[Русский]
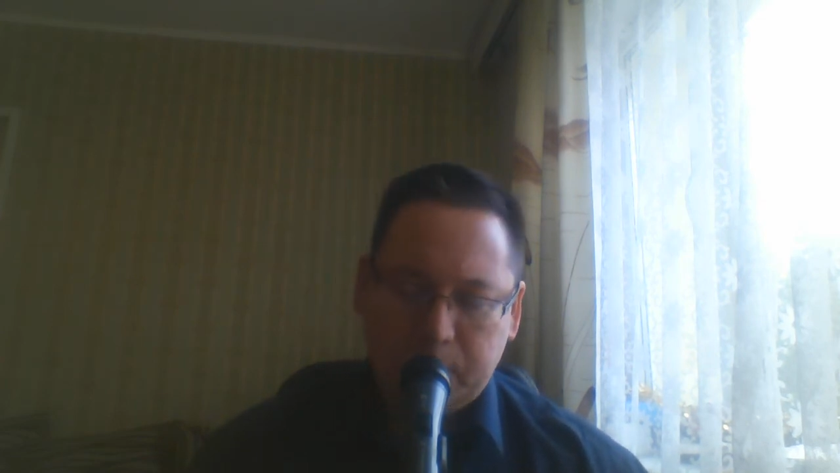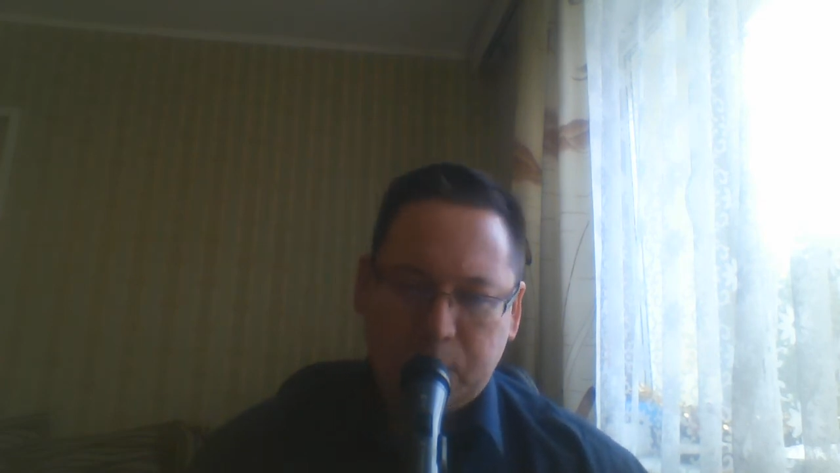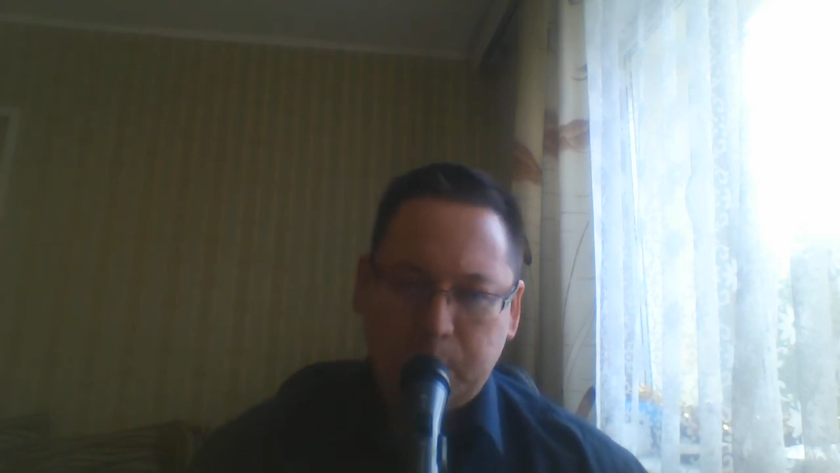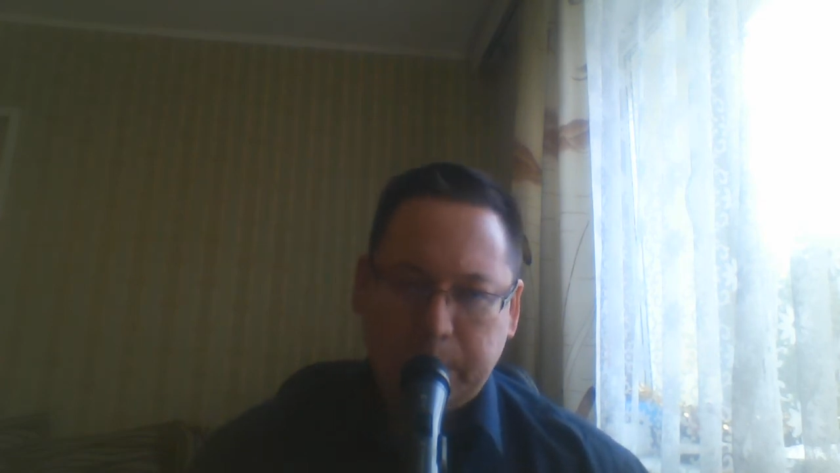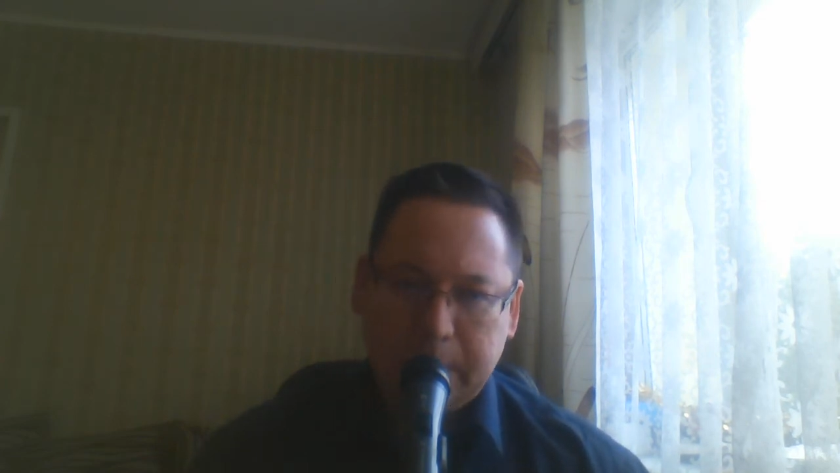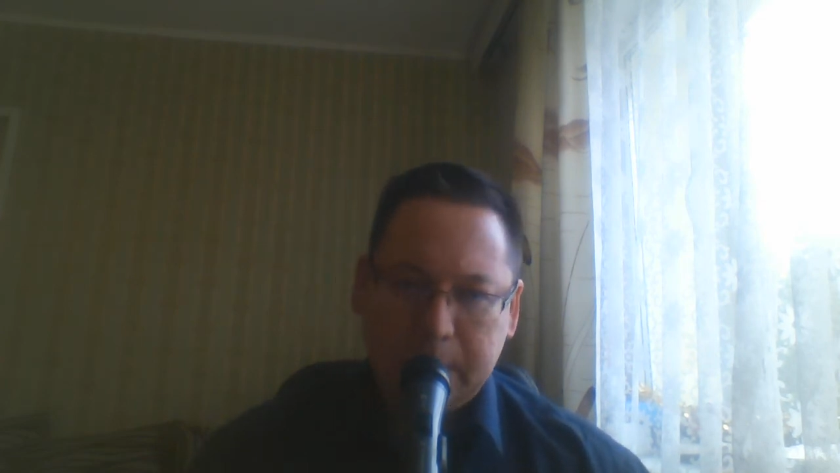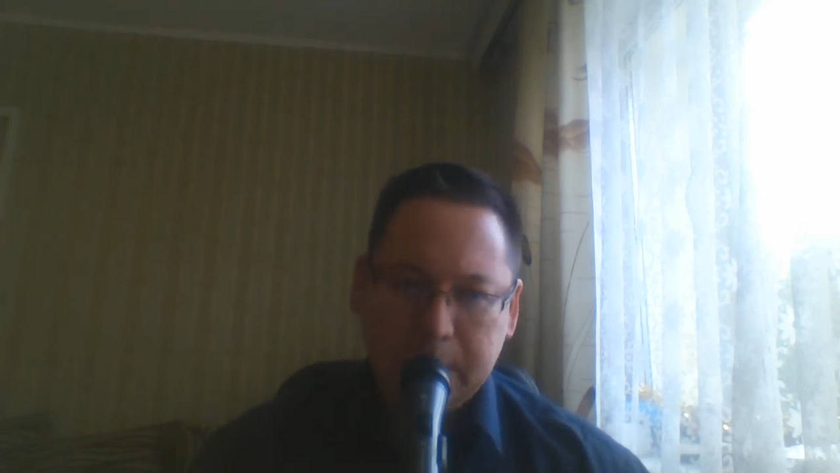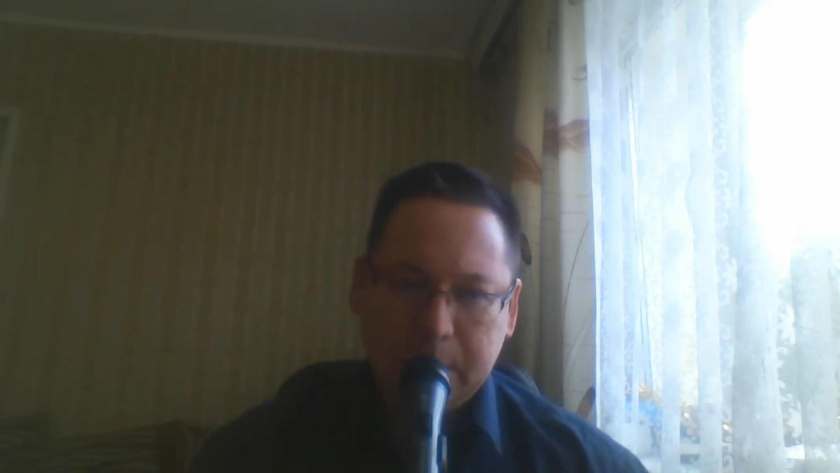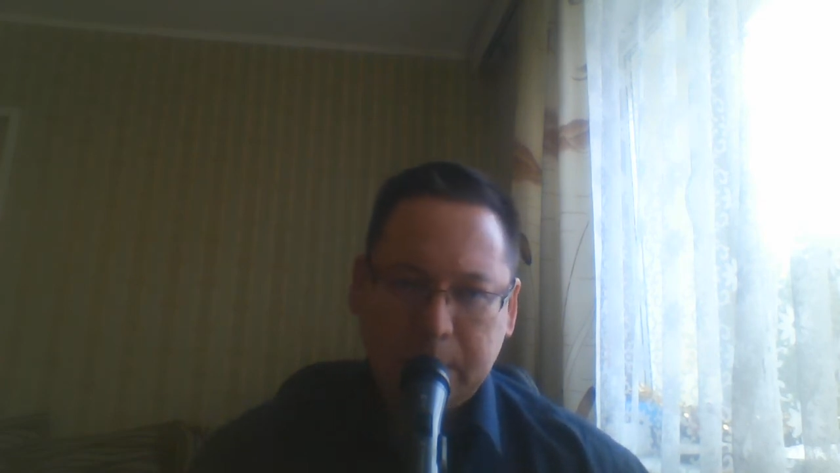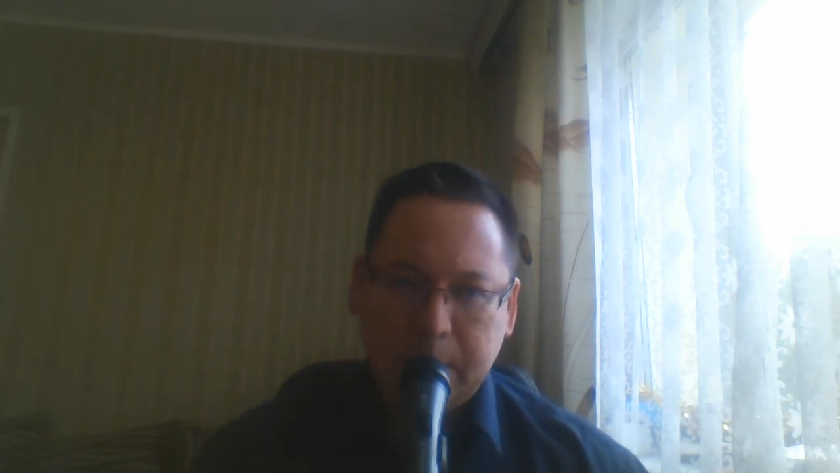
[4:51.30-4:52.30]
выступать
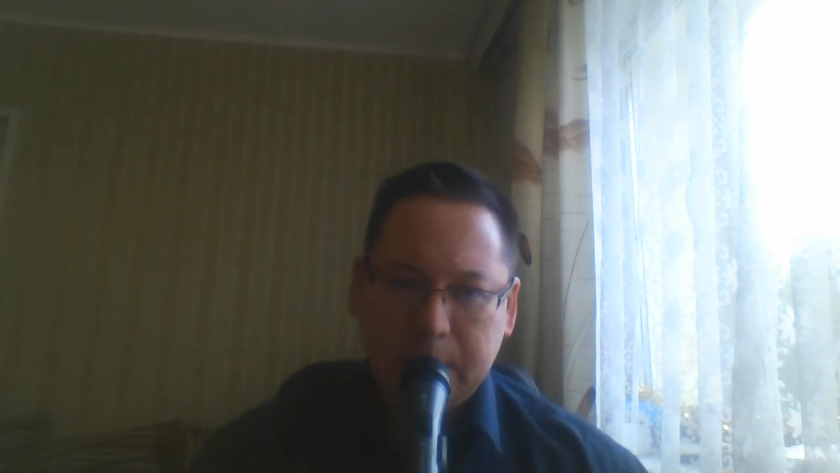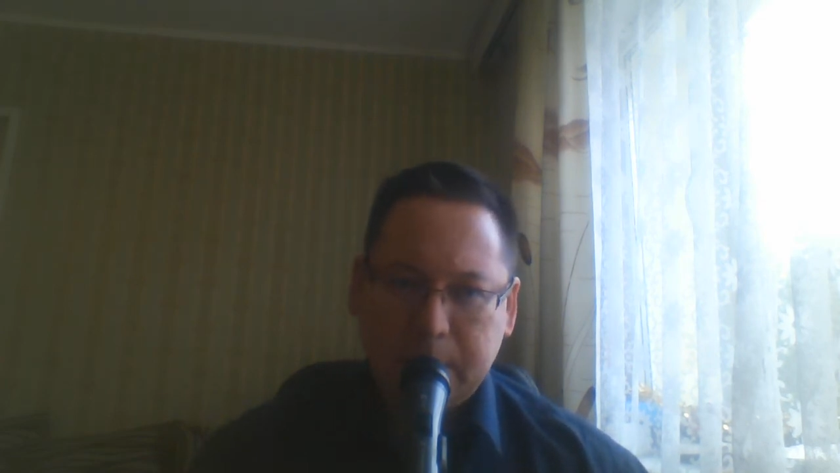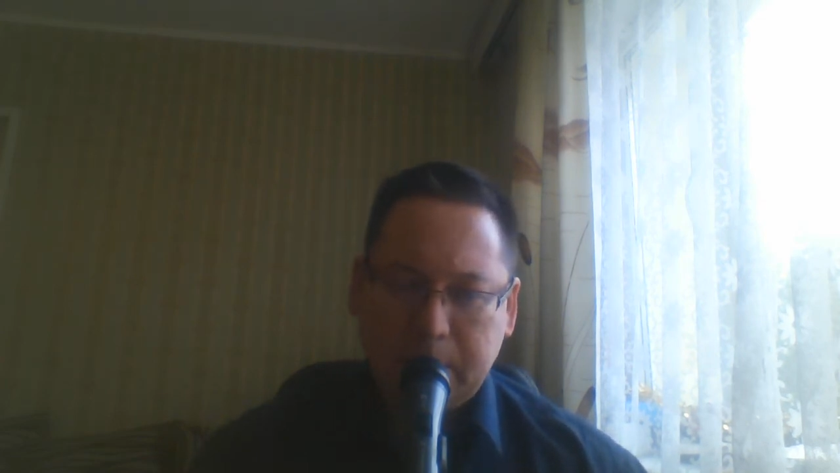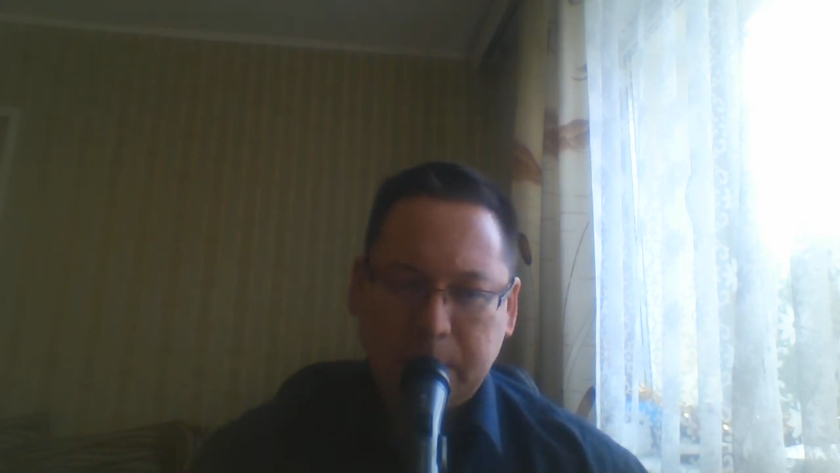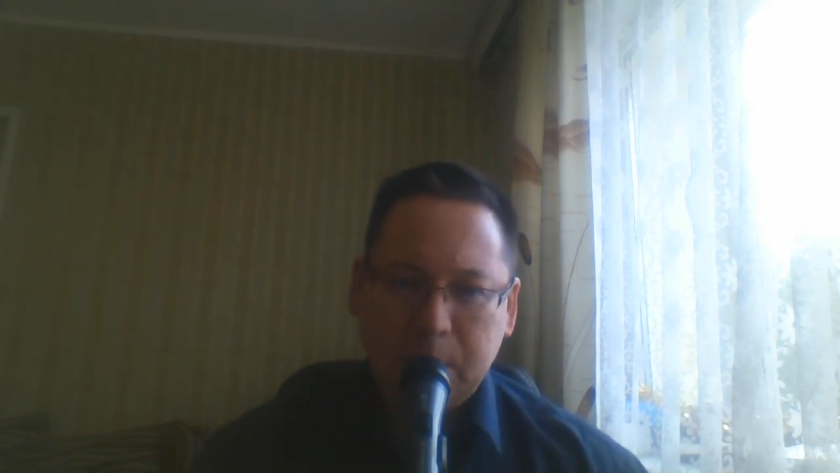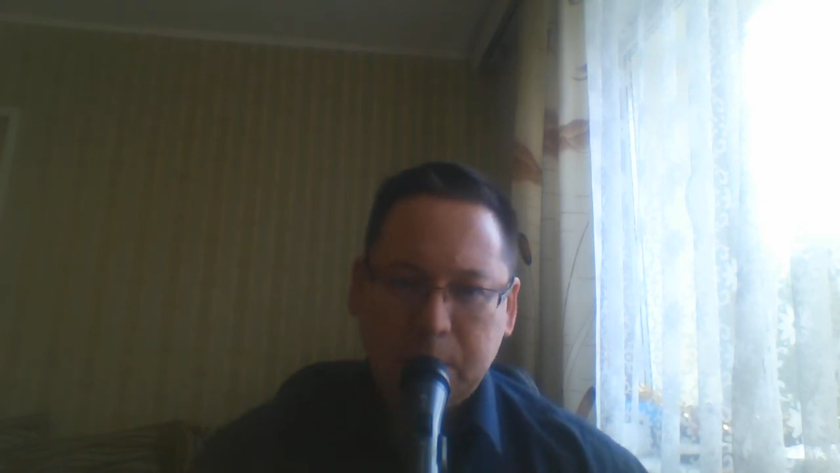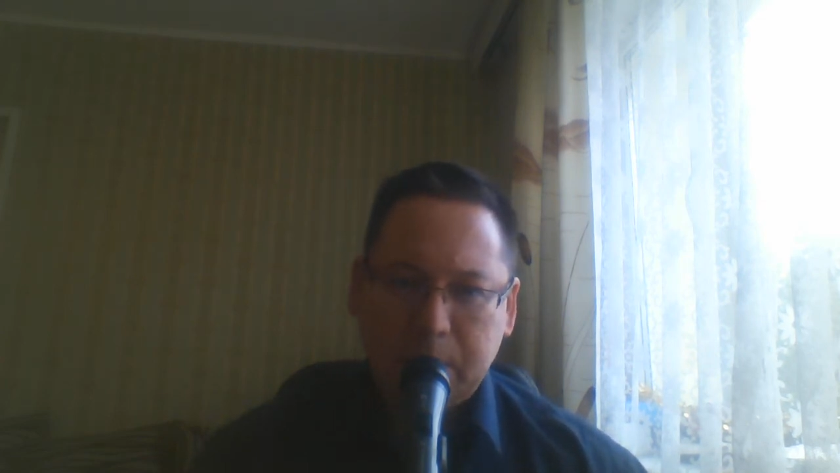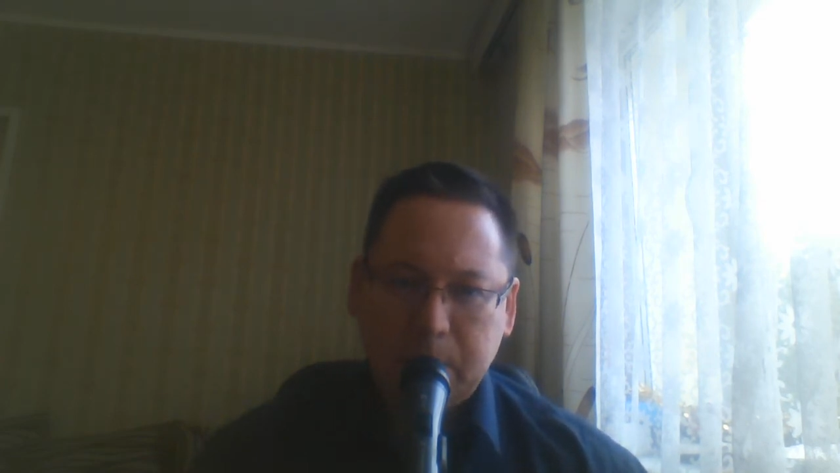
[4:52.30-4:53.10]
достаточным